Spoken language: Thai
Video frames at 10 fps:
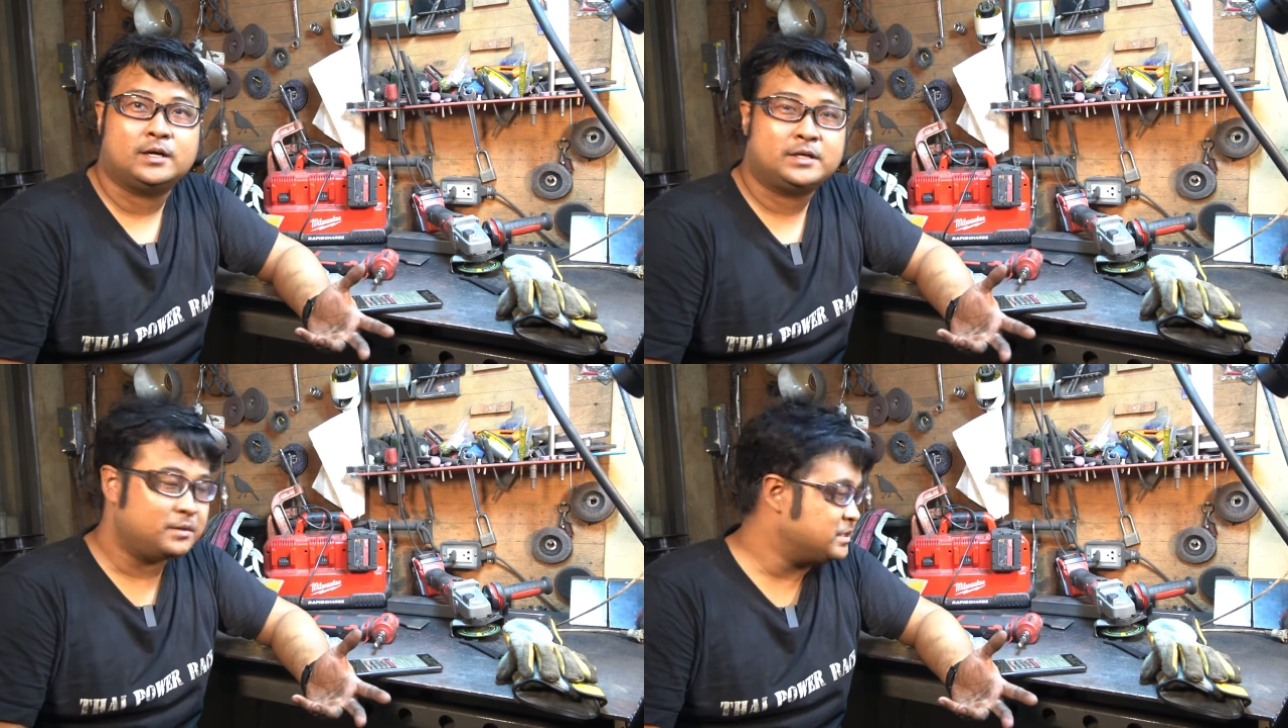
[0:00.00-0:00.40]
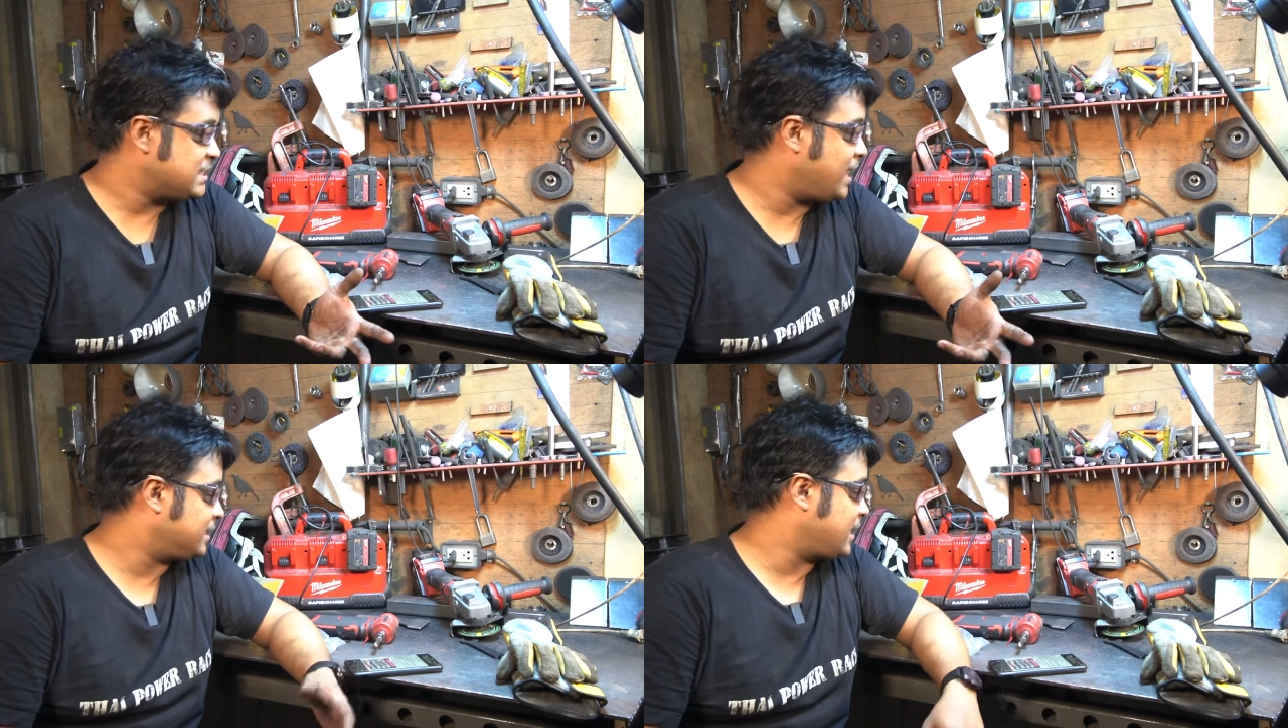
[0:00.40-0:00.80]
เครื่องมือ
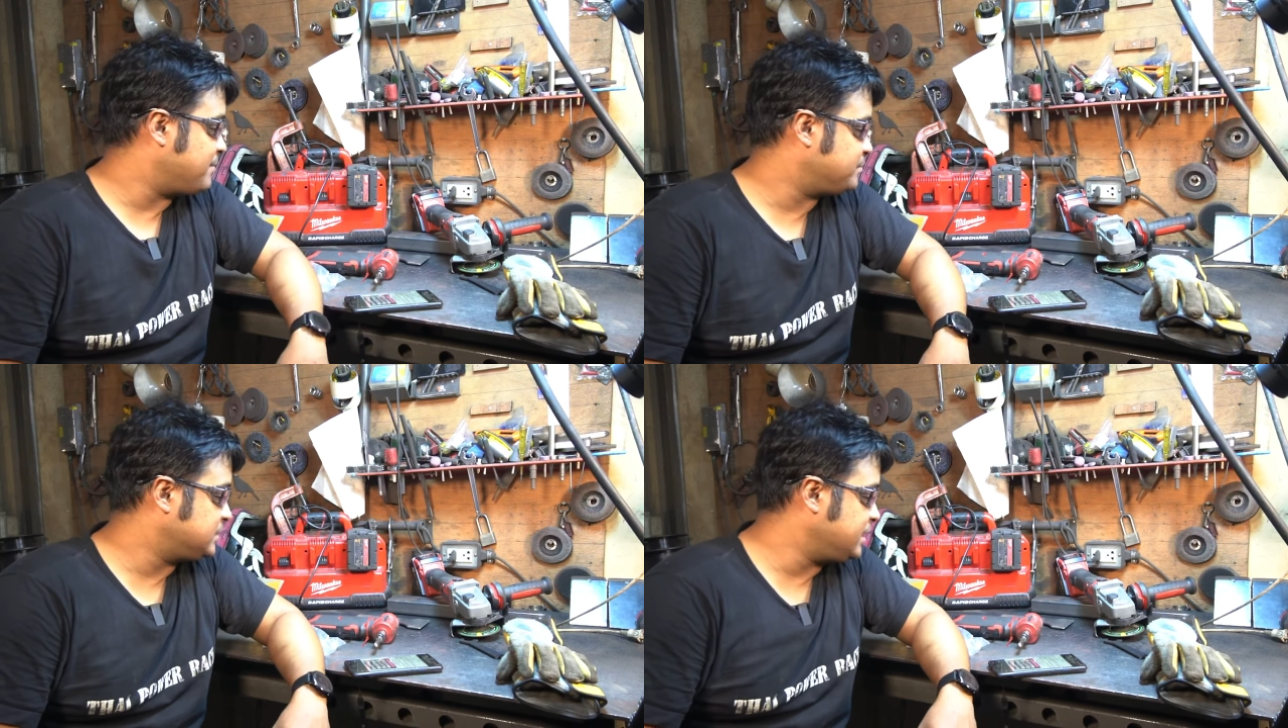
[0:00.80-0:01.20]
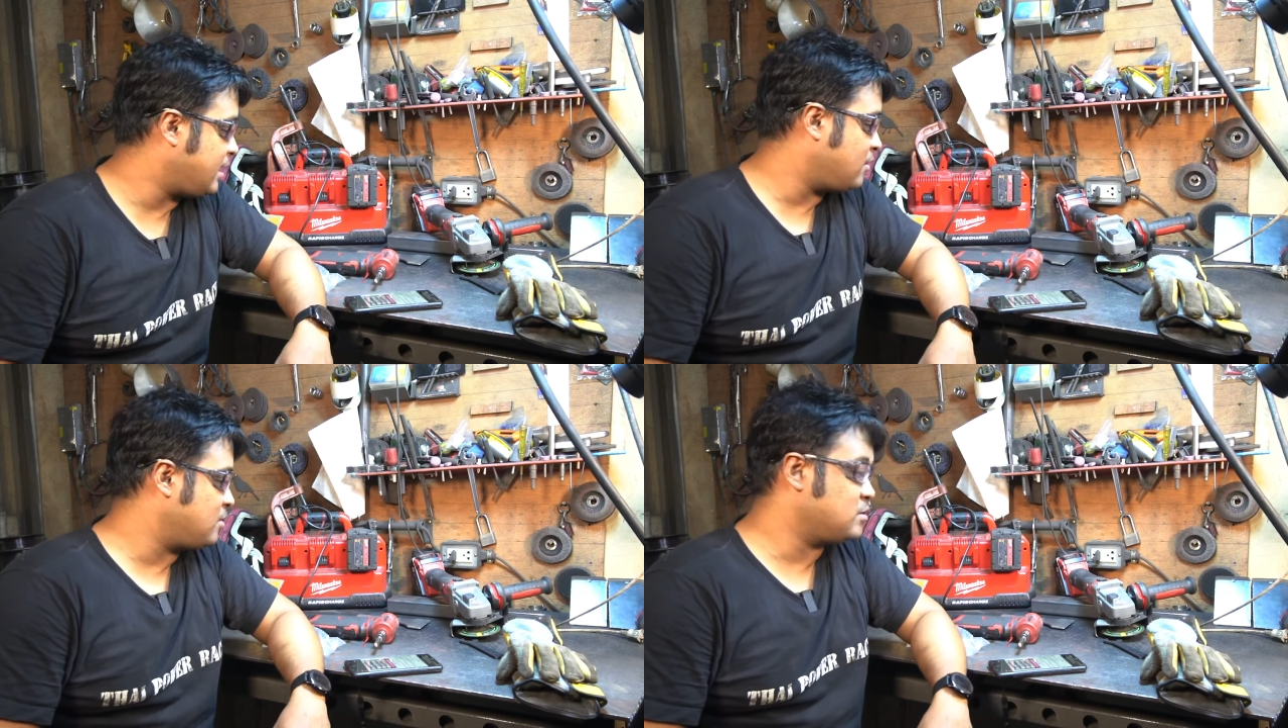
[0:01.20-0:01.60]
ช่างนะครับ ที่
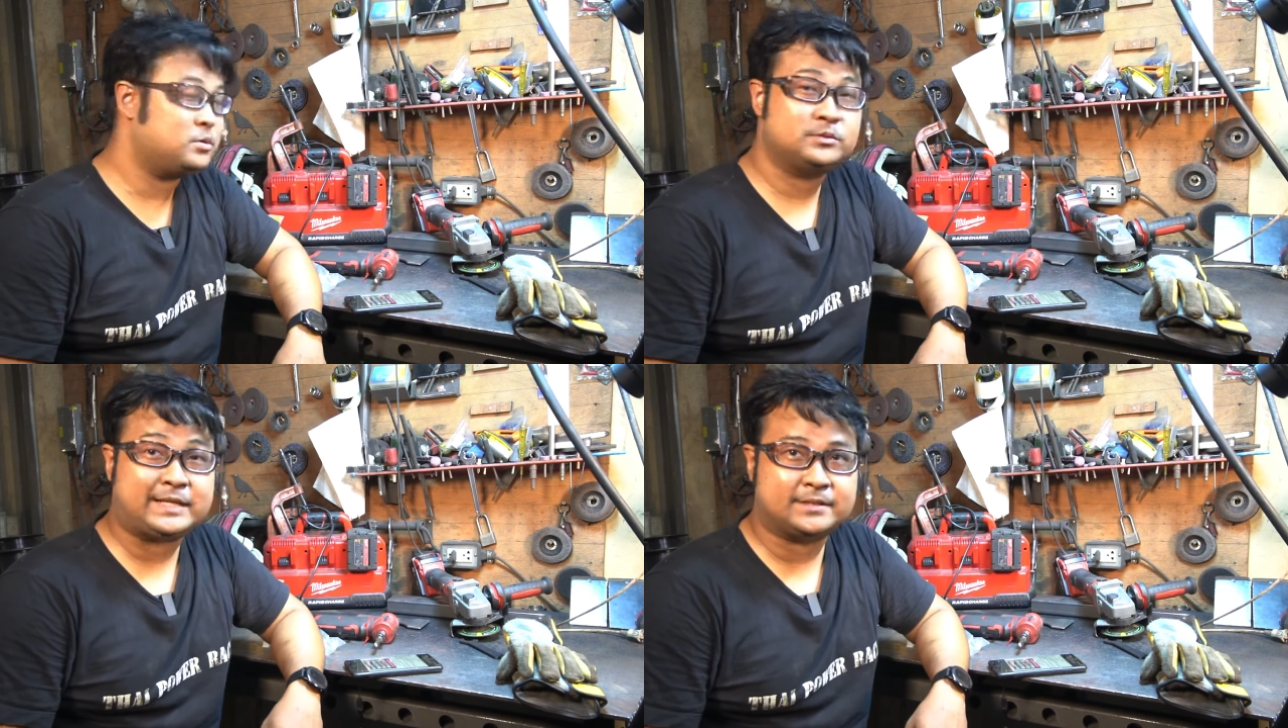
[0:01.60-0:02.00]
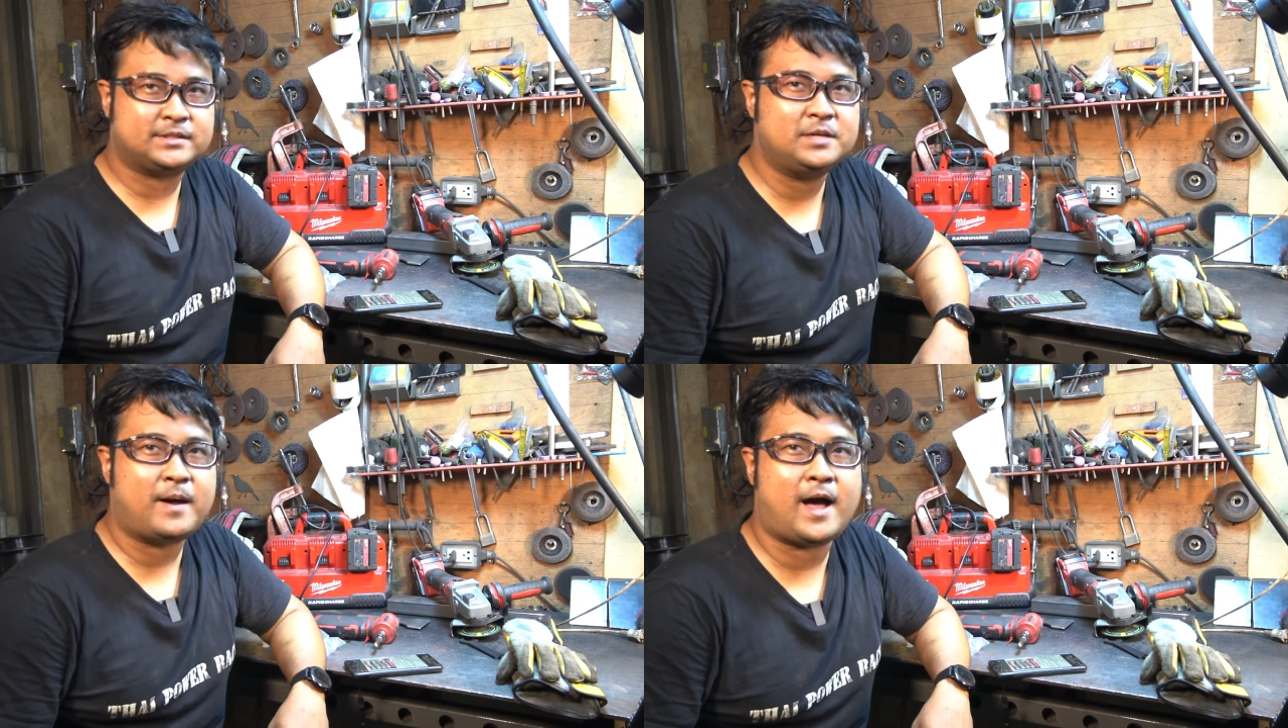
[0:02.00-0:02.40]
เราสั่ง
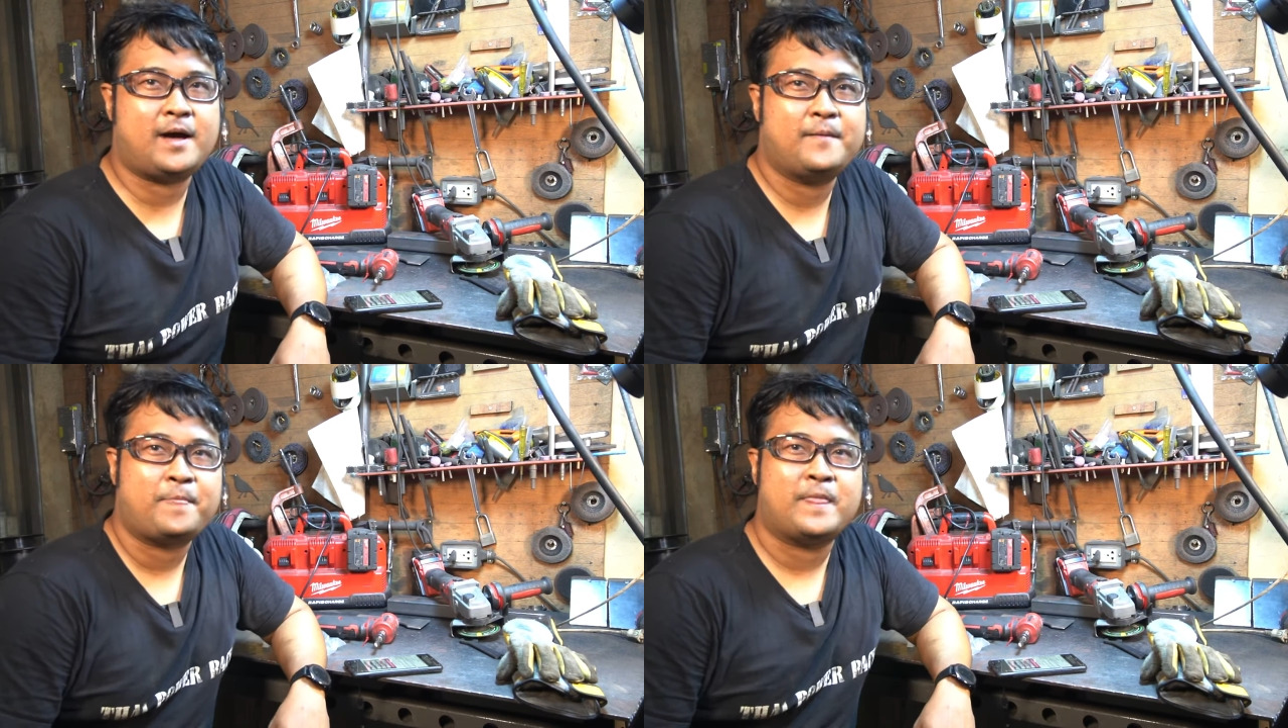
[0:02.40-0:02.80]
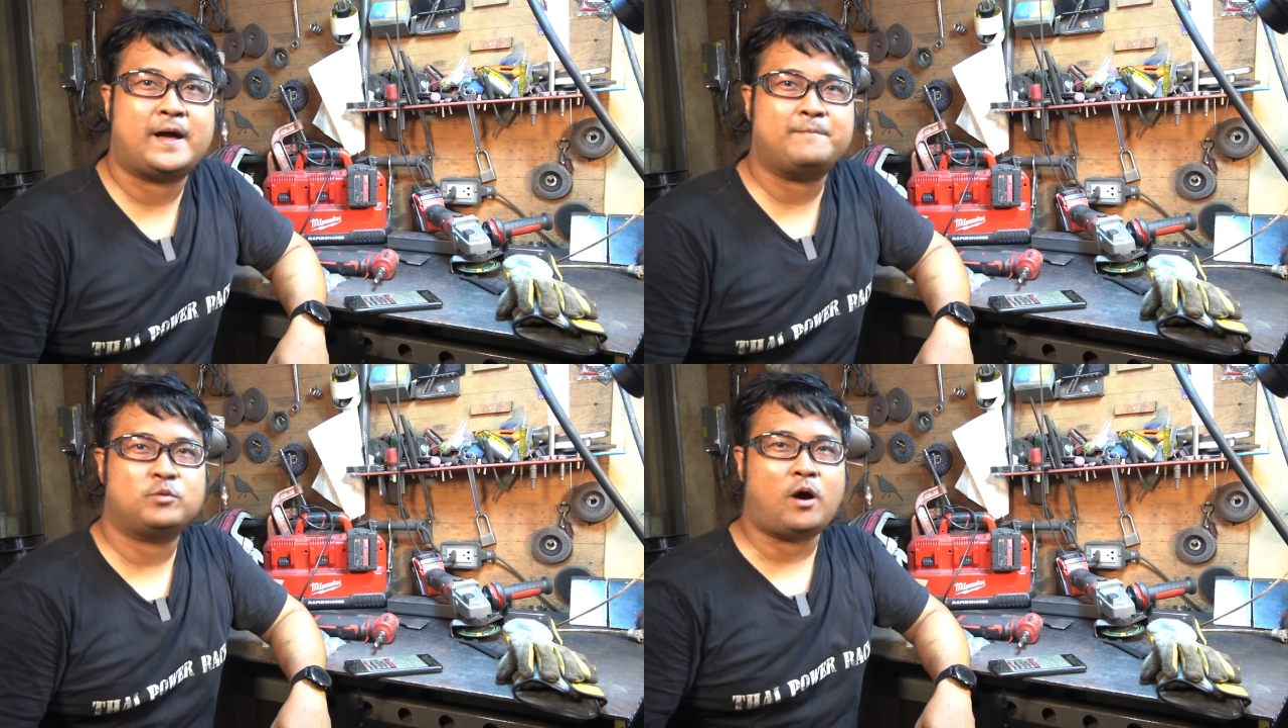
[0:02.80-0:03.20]
ซื้อมานะ
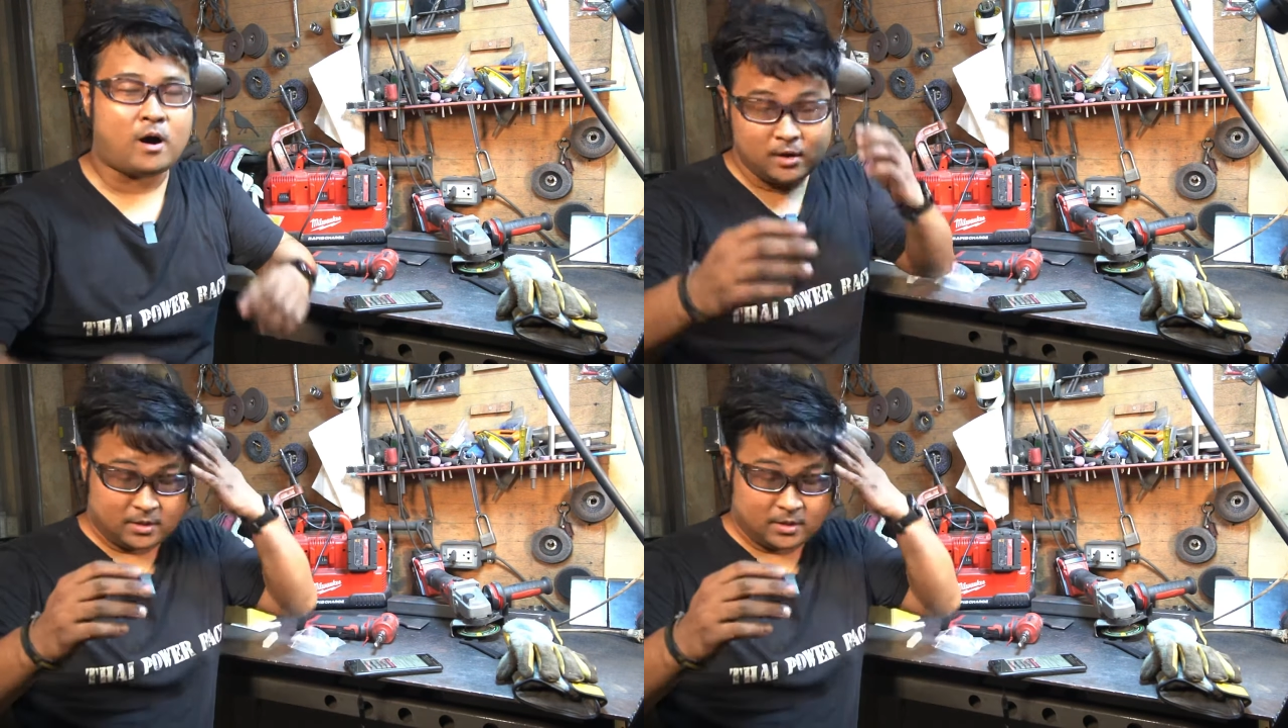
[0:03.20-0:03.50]
ครับก็